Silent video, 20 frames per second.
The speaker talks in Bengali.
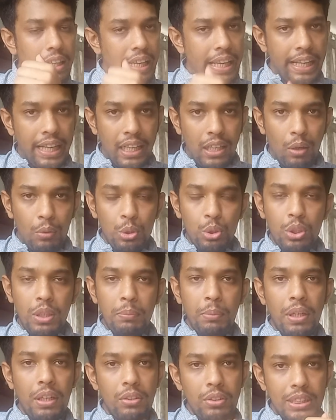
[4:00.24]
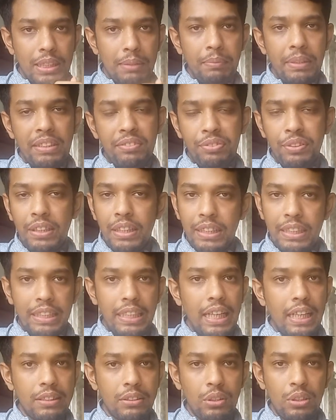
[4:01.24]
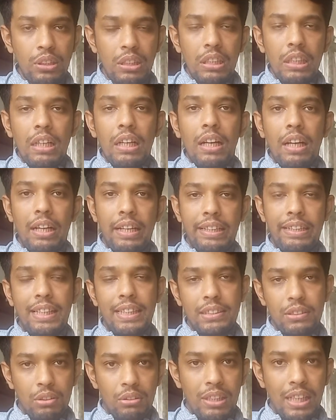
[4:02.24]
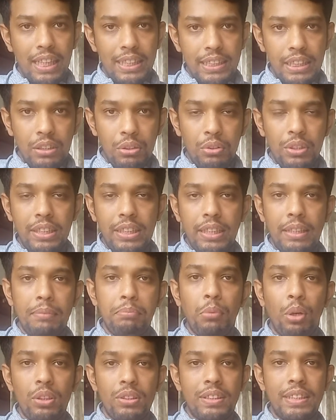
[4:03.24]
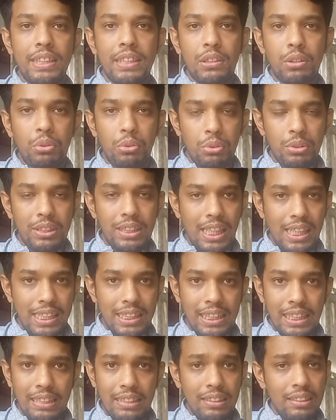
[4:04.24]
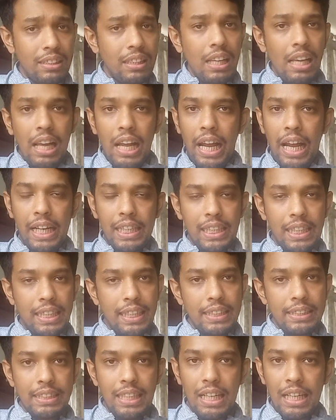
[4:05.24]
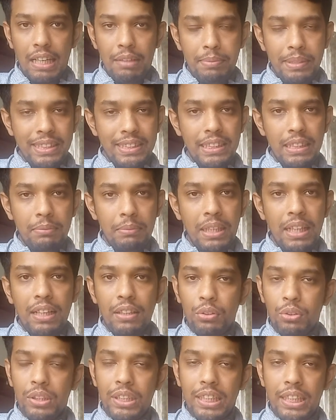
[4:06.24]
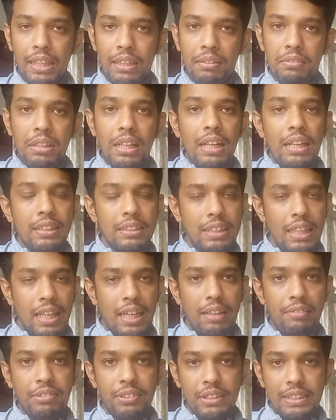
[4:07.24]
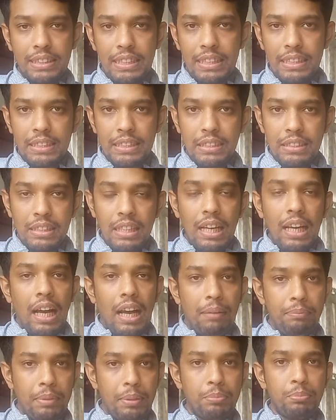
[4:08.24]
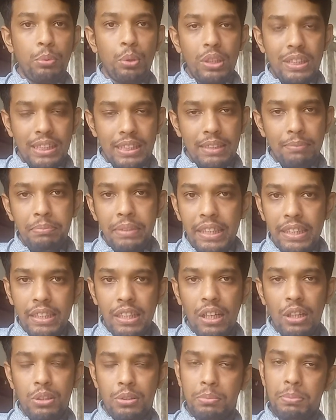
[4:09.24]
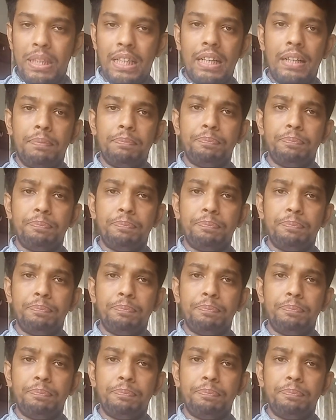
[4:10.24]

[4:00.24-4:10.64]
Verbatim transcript: এখানে অবশ্যই বলা হচ্ছে মিডফিল্ডে থিয়াগো হ্যান্ডারসনরা আছেন ওদিকে মডরিচ ক্রুজরা আছেন অ্যাটাকে সালা বেনজেমা ওদিকে সালা ভার্সেস আমরা বলছি মিলিতাও বা